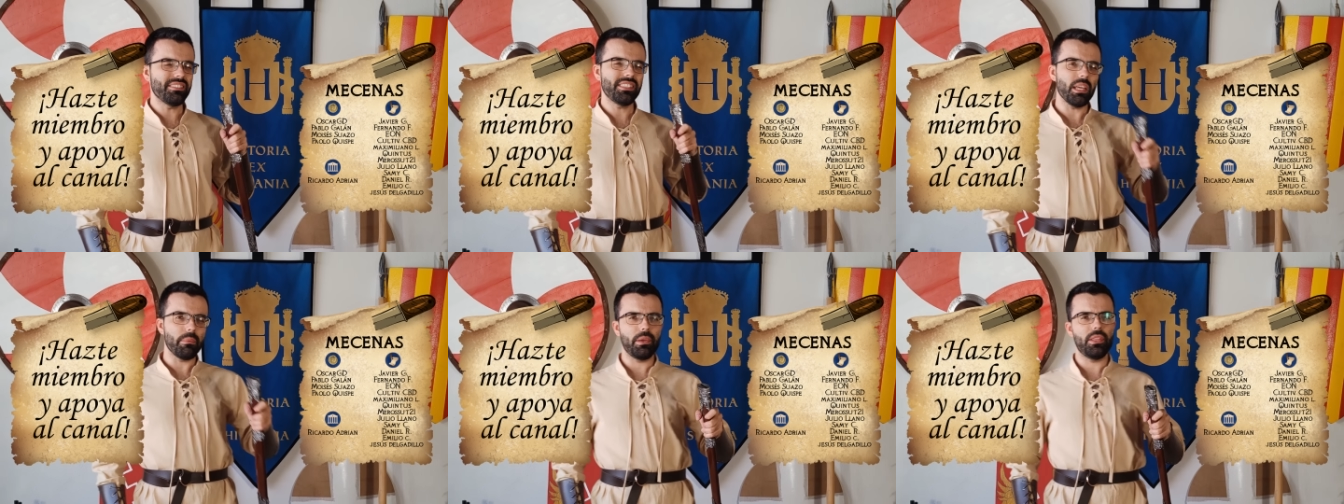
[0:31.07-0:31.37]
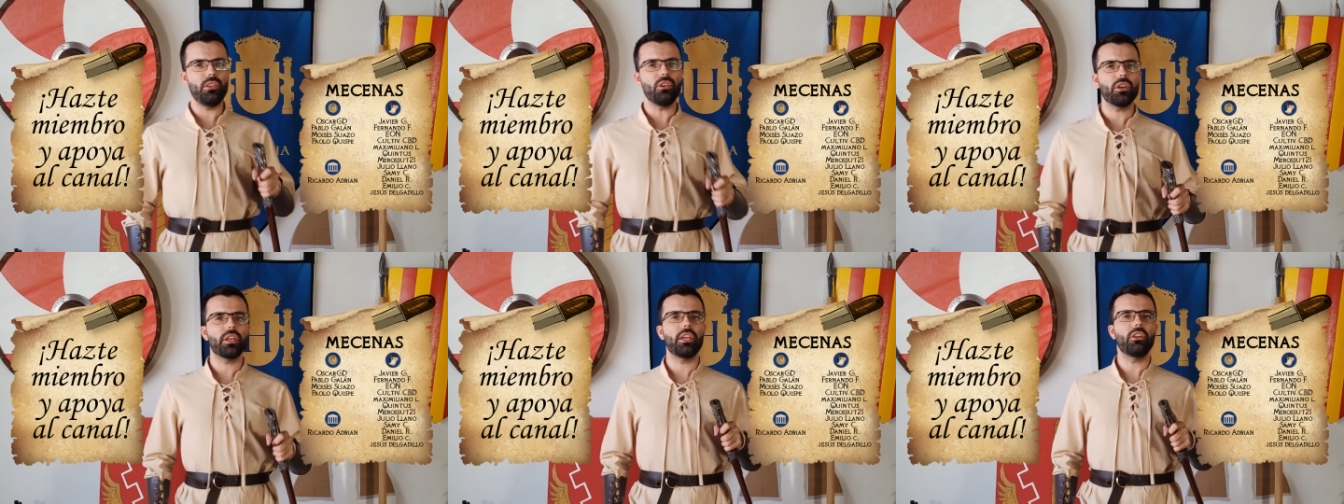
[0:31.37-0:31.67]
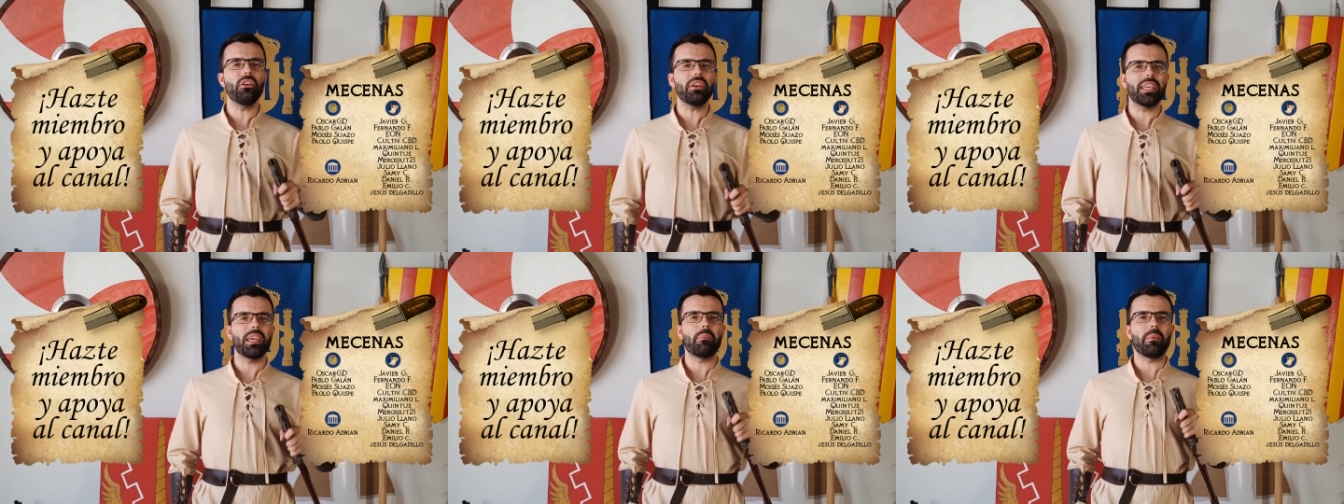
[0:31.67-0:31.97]
en este vídeo
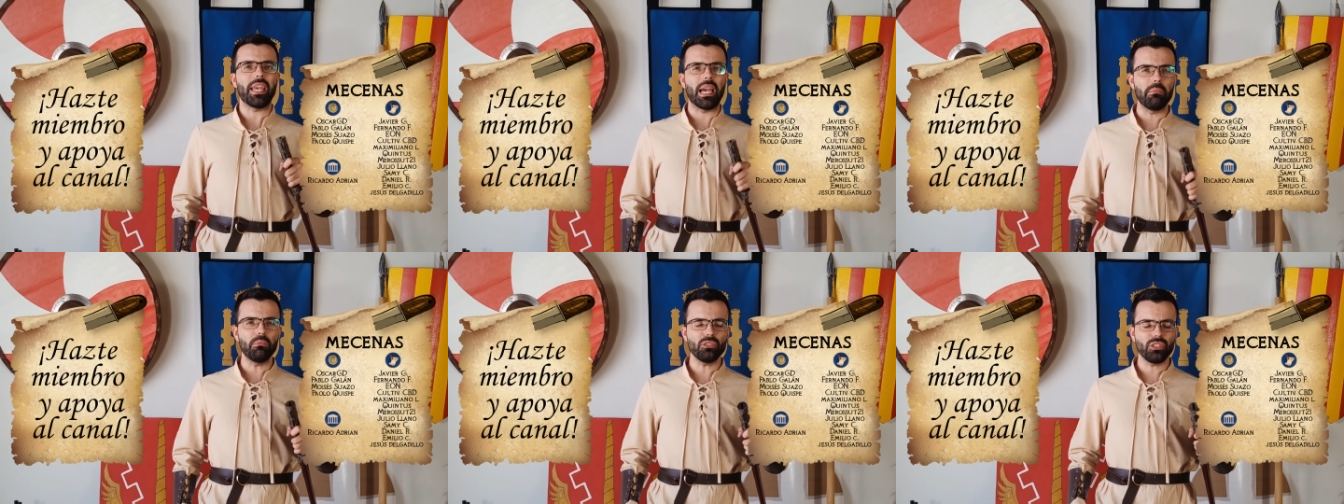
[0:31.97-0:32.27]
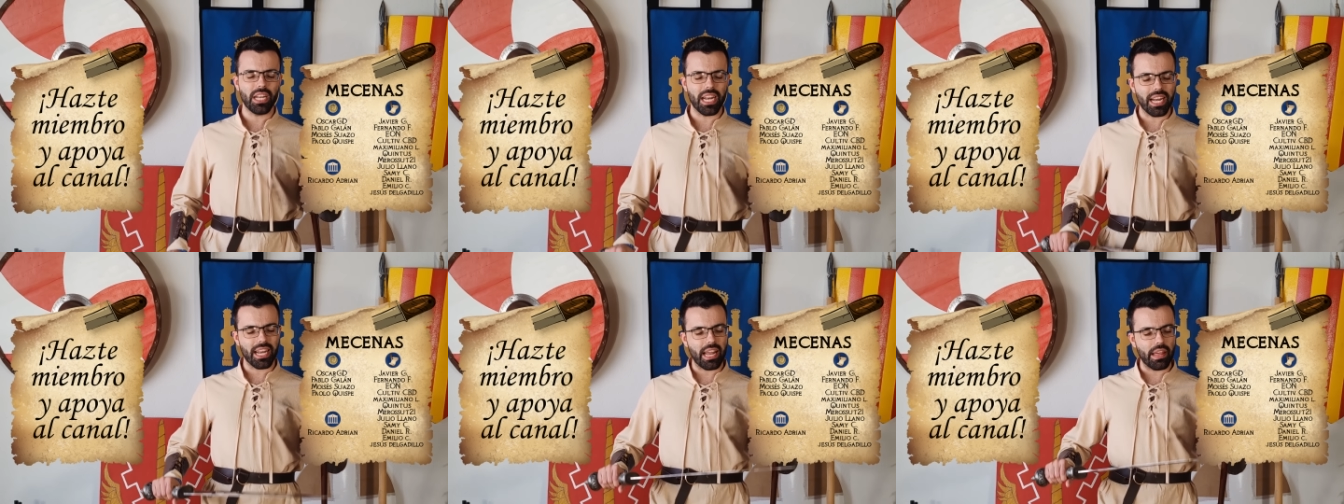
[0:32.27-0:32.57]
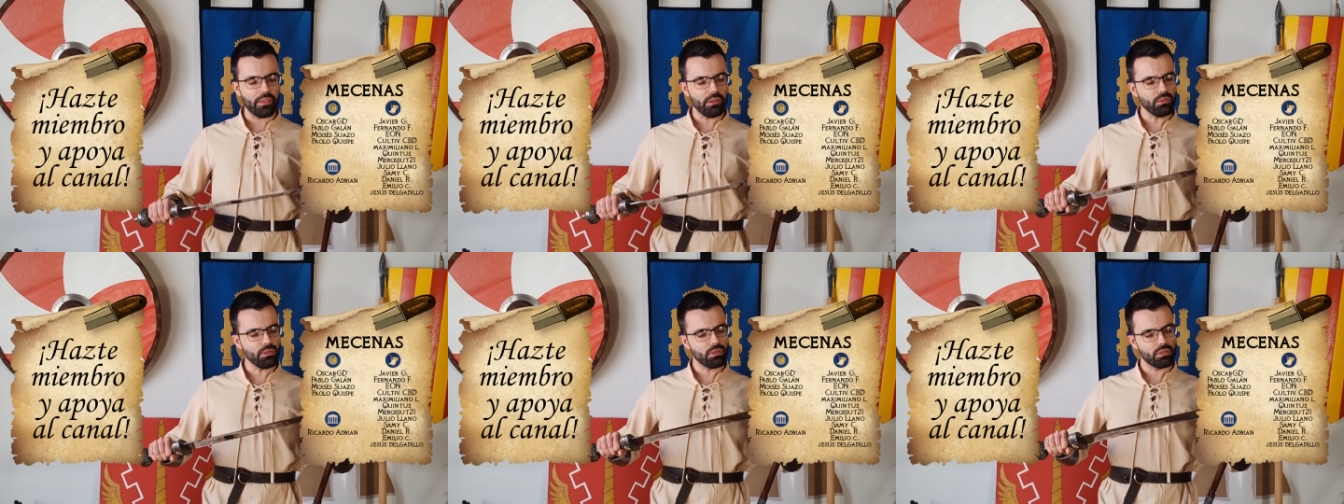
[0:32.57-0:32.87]
quiero que veamos el
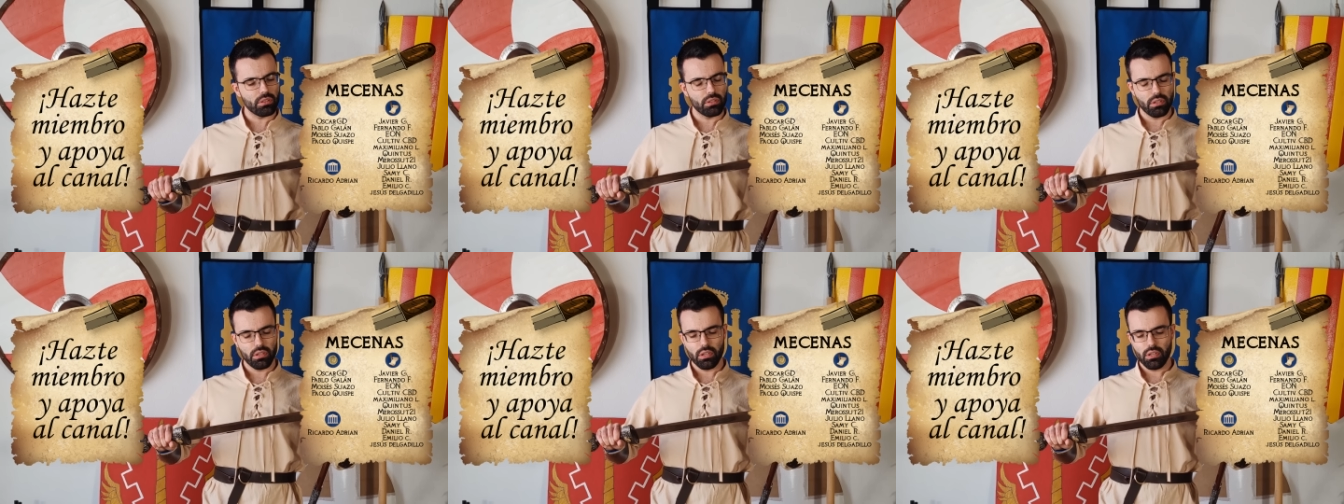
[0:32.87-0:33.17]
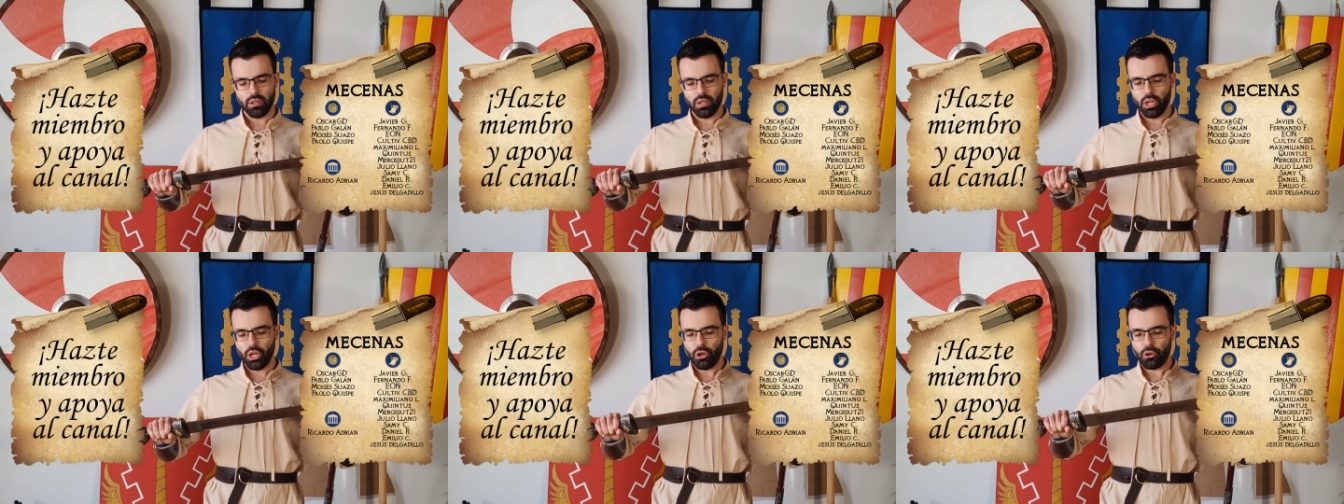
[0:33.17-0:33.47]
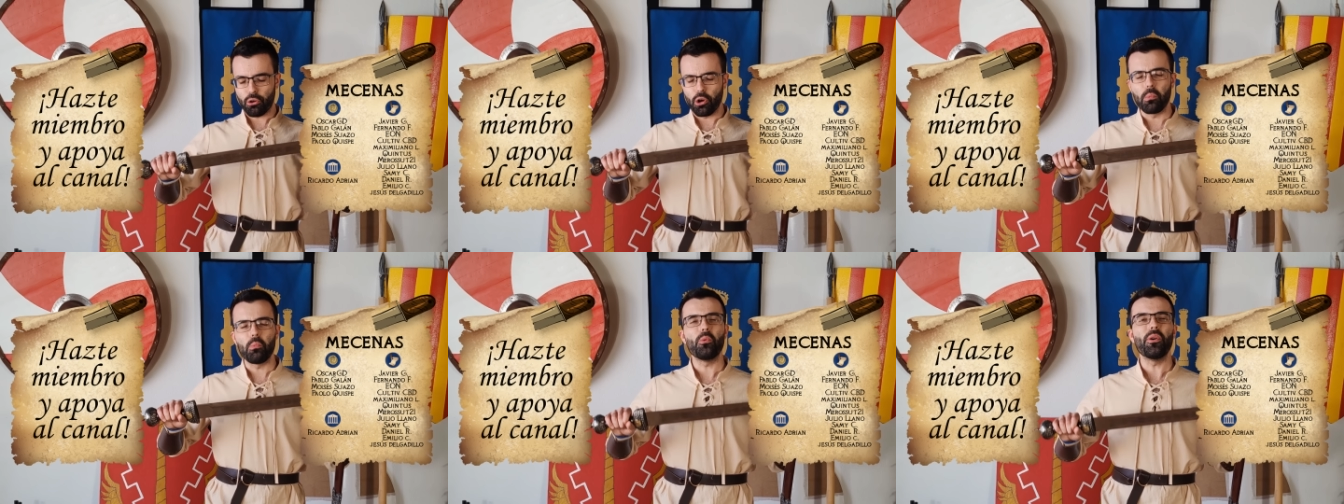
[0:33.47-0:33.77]
Gladius
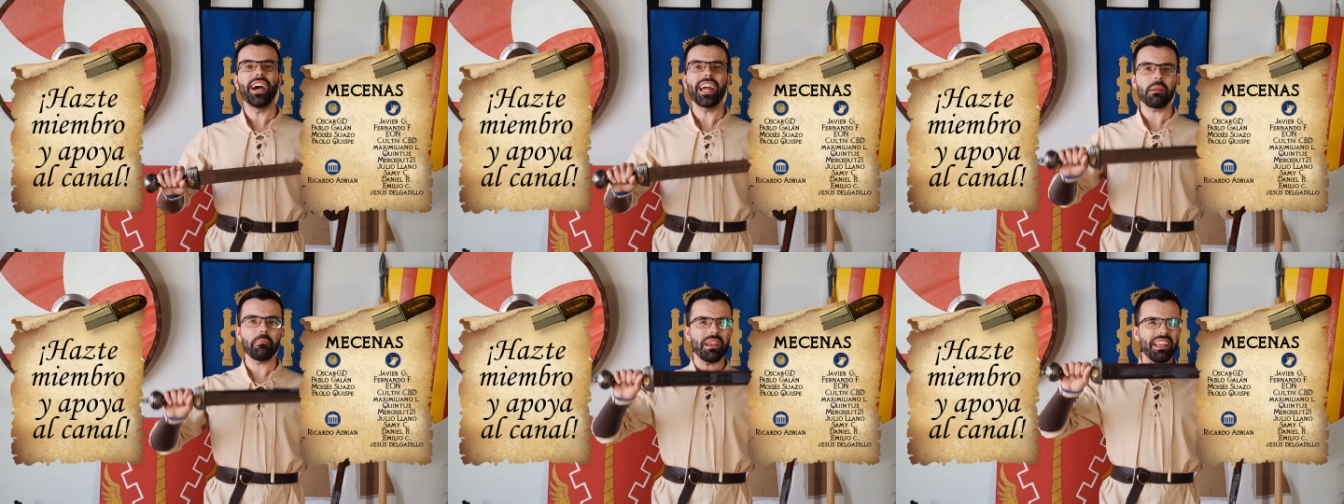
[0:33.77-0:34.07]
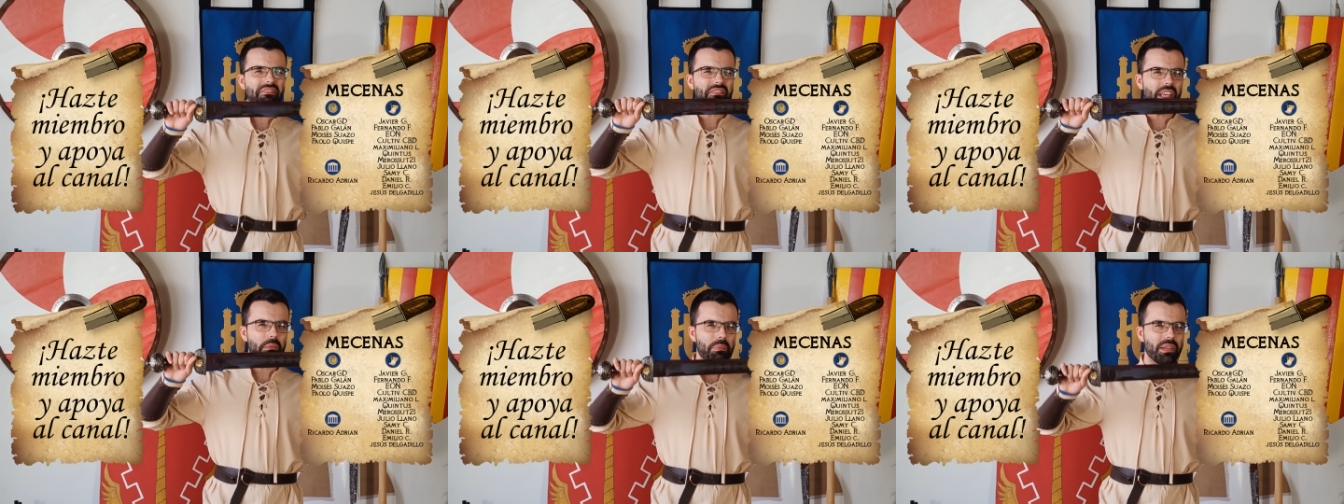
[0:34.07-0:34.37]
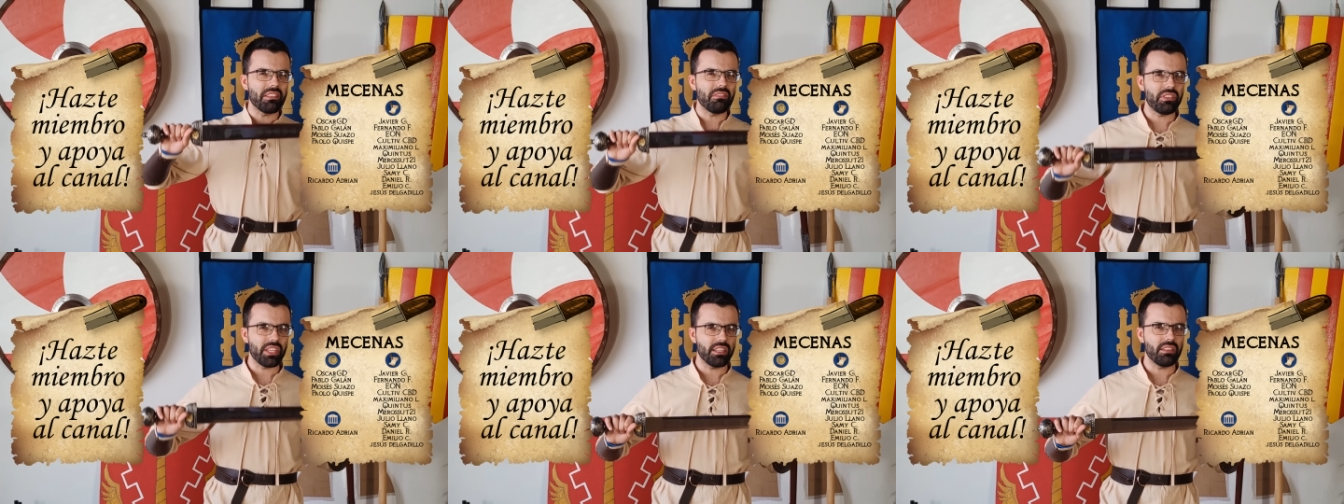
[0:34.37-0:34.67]
como arma
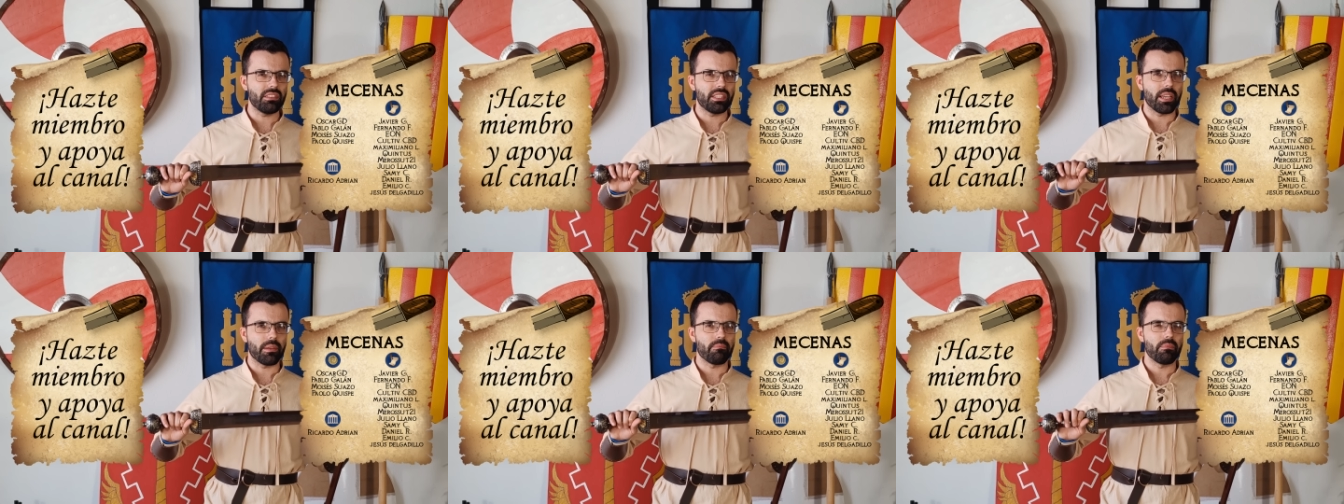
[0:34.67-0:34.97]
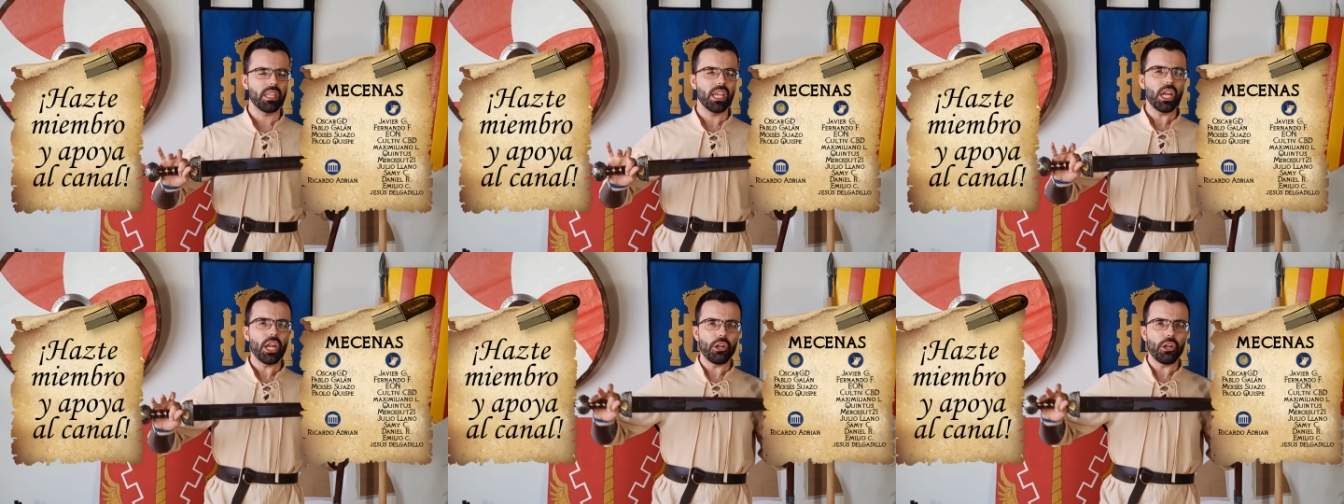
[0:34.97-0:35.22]
independiente,